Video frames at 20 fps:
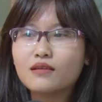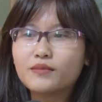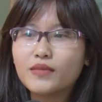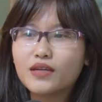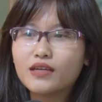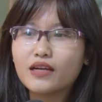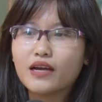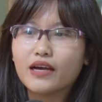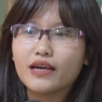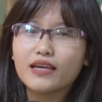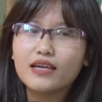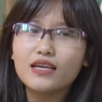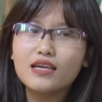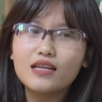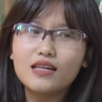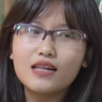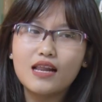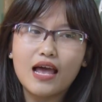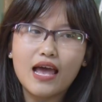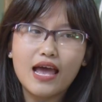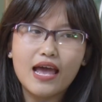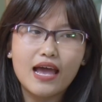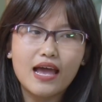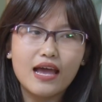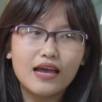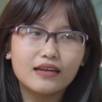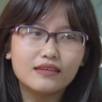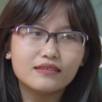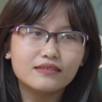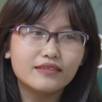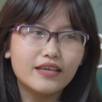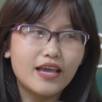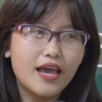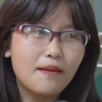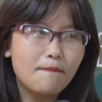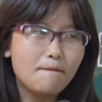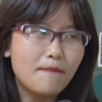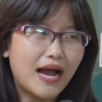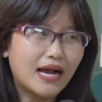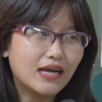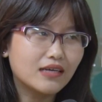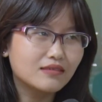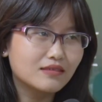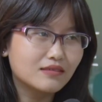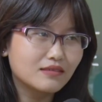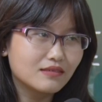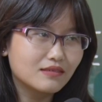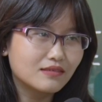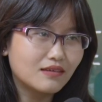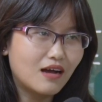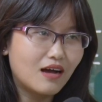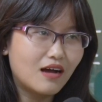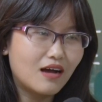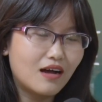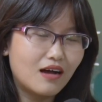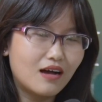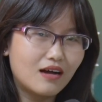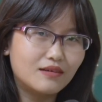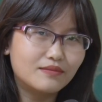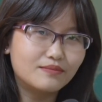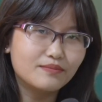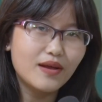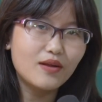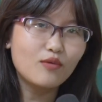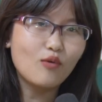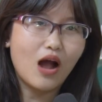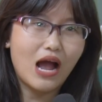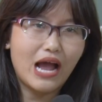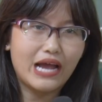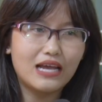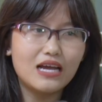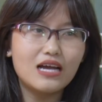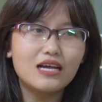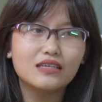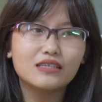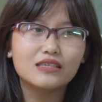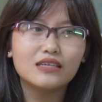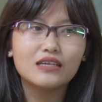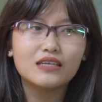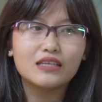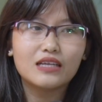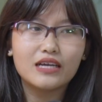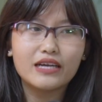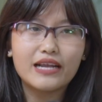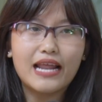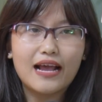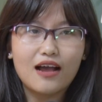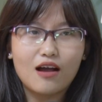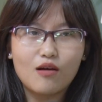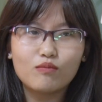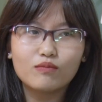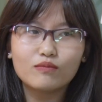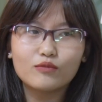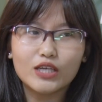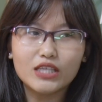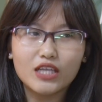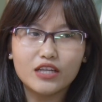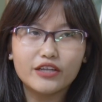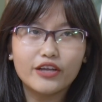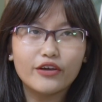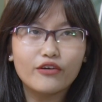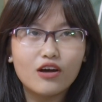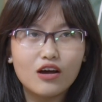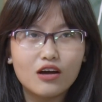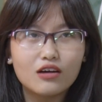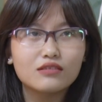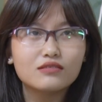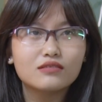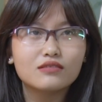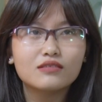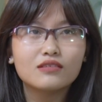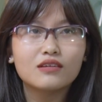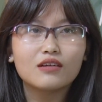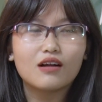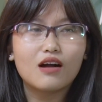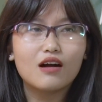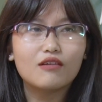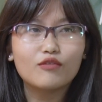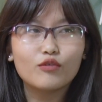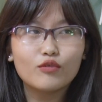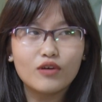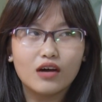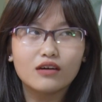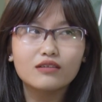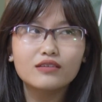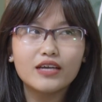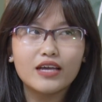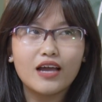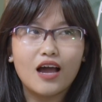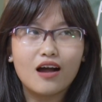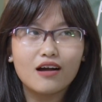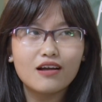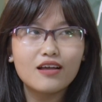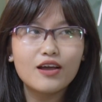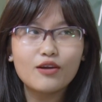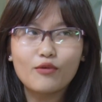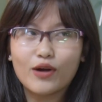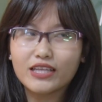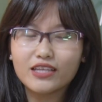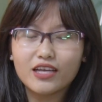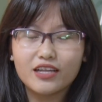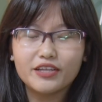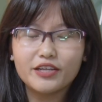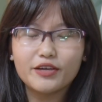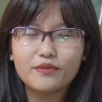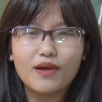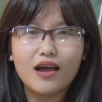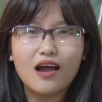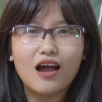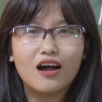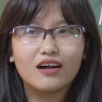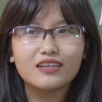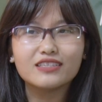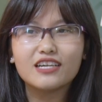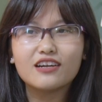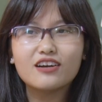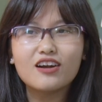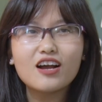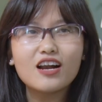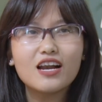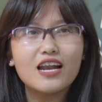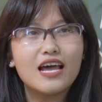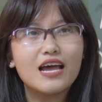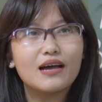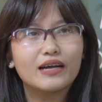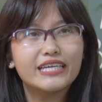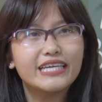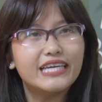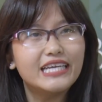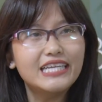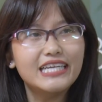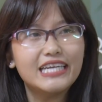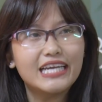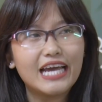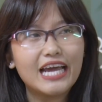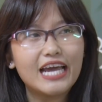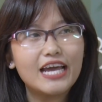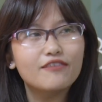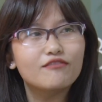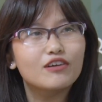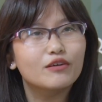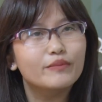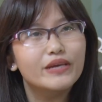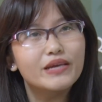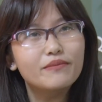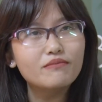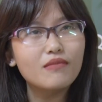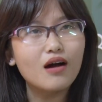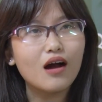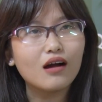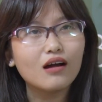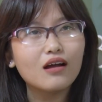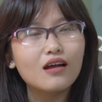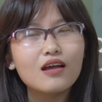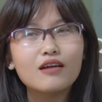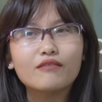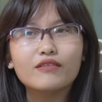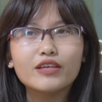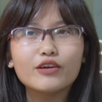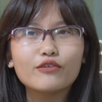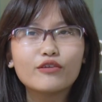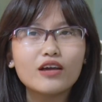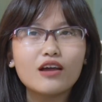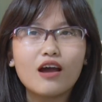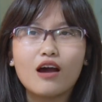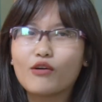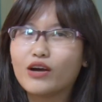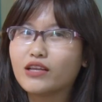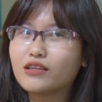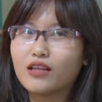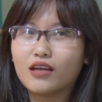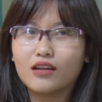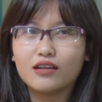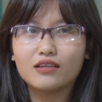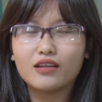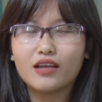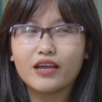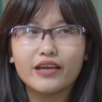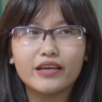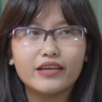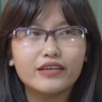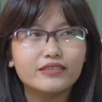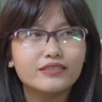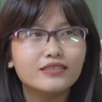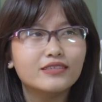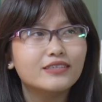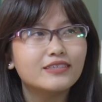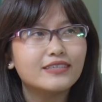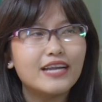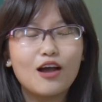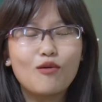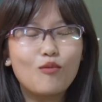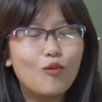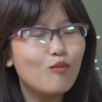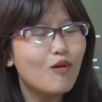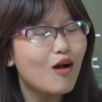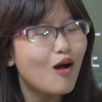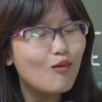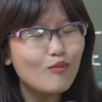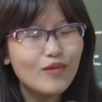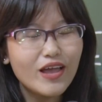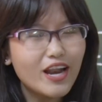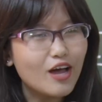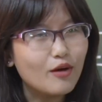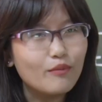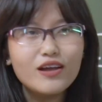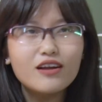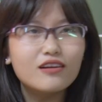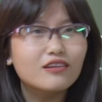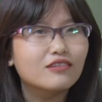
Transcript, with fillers: mình nghĩ là về mặt uh, bên ngoài á thì đàn ông ngoại tình nhiều hơn còn phụ nữ thì họ có thể ngoại tình nhưng mà họ sẽ rất là kín kẽ và bí mật và nhiều khi họ ngoại tình thì đàn ông cũng không thể nào biết